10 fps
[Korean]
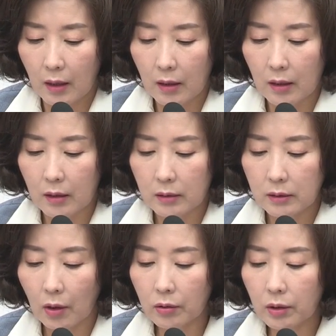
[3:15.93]
어,
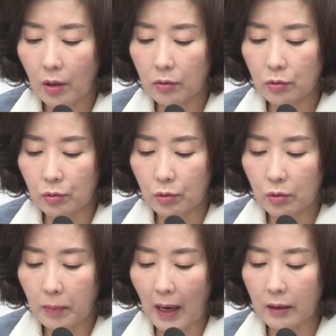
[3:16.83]

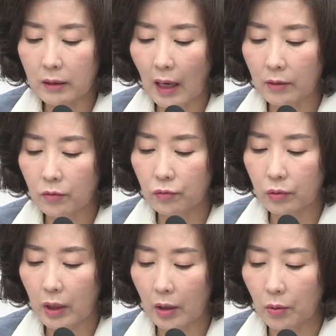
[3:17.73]
정경두 방탄
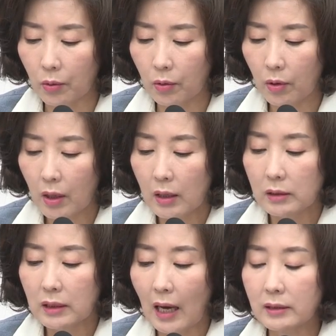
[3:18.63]
국회로
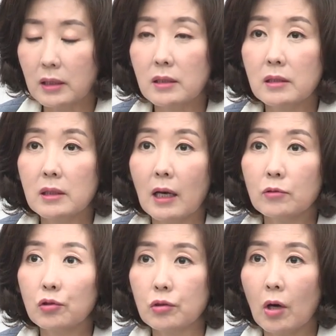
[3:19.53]

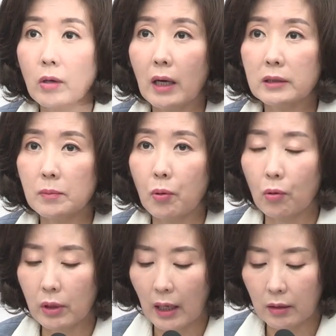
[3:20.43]
사실상 추경까지
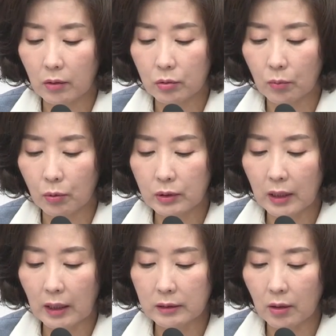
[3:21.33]
포기하는 것도
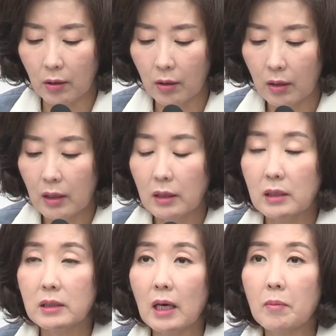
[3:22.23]
모자라서
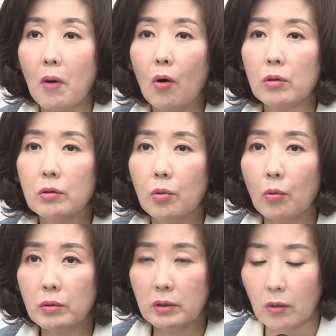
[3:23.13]
이제
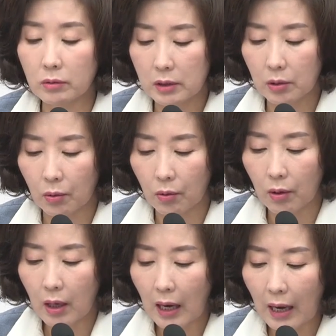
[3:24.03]
먹통
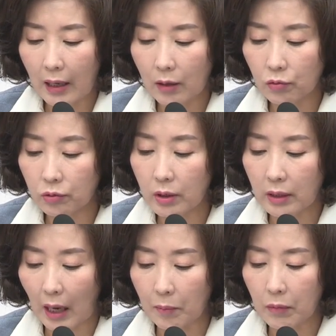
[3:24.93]
정치로 아예
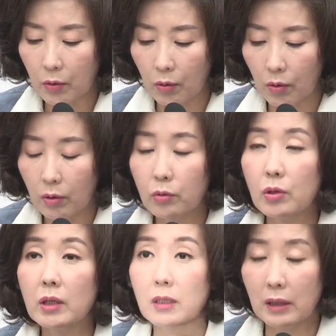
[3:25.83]
눈을 감고
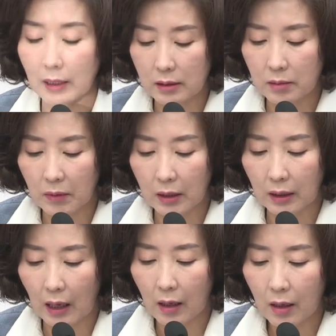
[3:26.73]
귀를
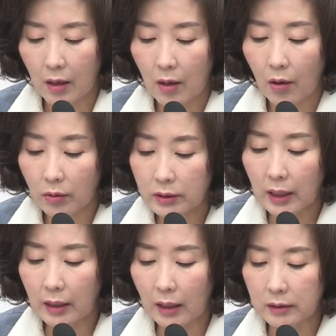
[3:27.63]
닫습니다.
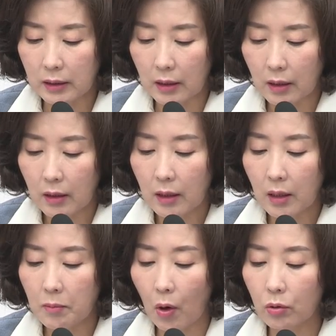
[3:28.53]
언제까지
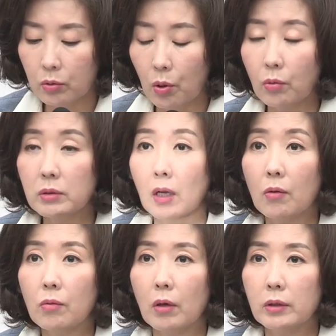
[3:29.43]
이 먹통
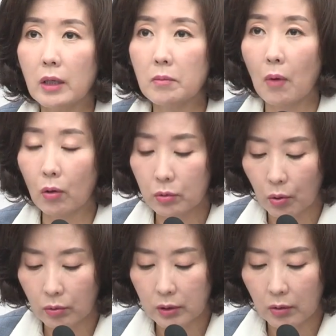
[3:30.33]
정권의
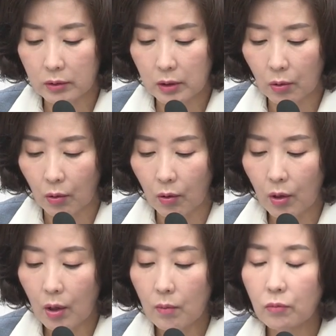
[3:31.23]
먹통 정치로
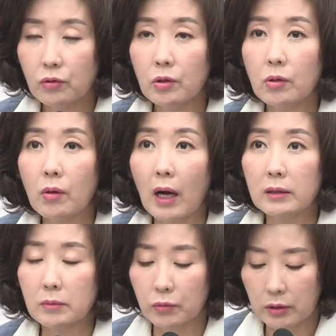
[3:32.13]

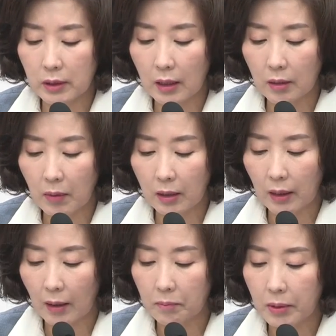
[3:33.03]
무능과 무책임에
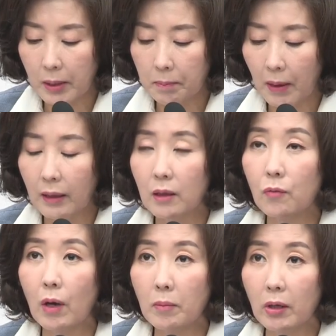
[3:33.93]
대한
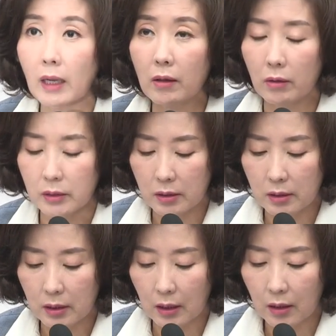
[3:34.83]
비판을 외면할
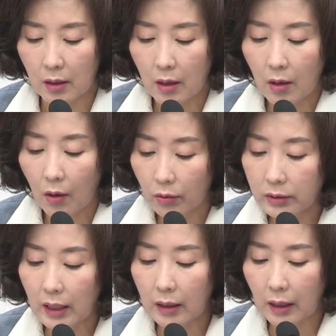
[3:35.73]
것인지,
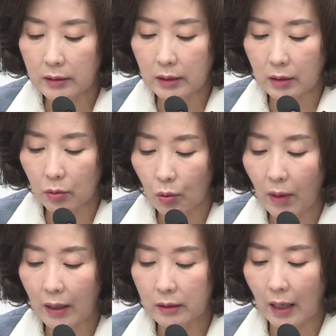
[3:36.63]
언제까지
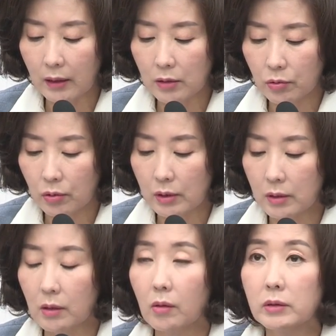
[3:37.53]
도망 다닐 수
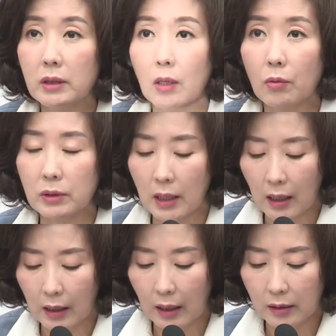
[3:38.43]
있을 것이라고
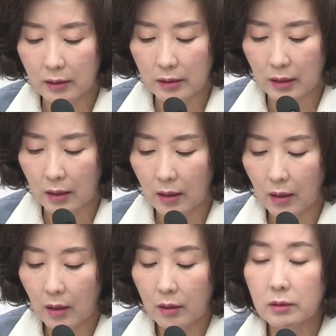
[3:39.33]
생각하는지
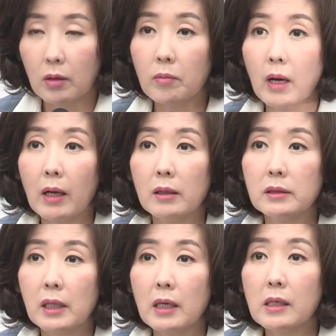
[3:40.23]
정말
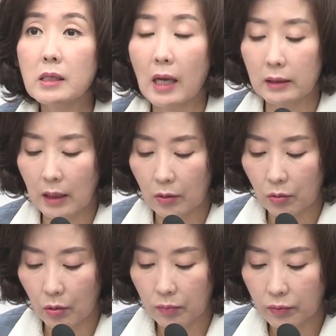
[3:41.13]
제일
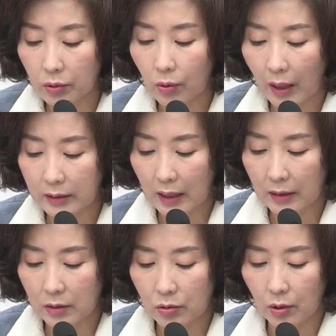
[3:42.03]
야당으로 분노하지
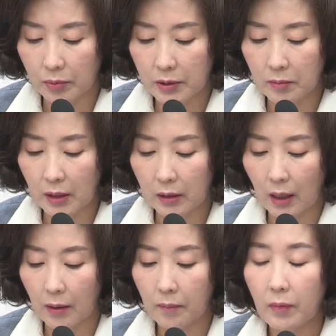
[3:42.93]
않을 수
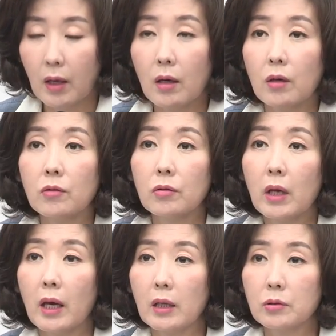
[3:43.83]
없습니다.
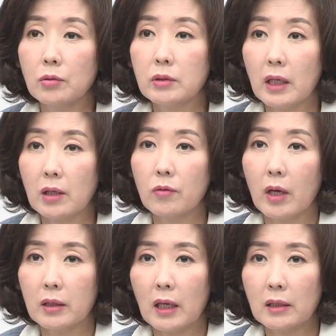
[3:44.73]
국회의 존재
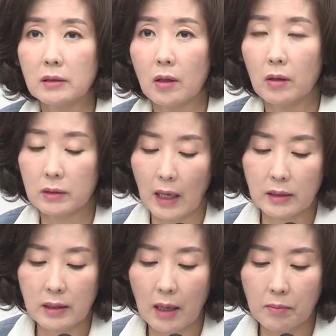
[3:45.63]
이유에 대해서
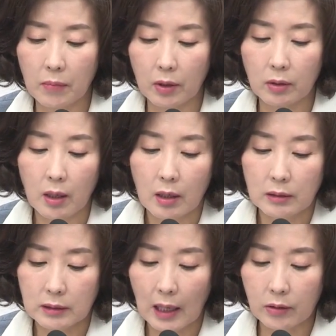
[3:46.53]
다시 한번
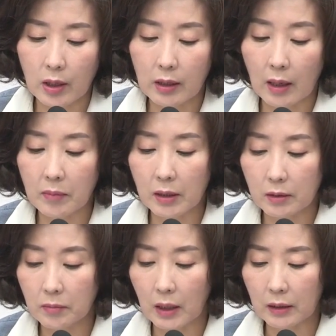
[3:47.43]
자괴감이
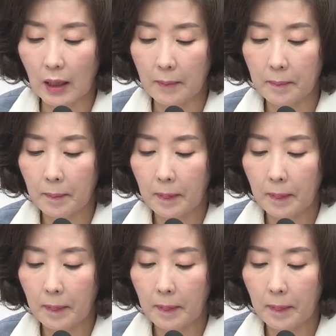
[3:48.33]
듭니다.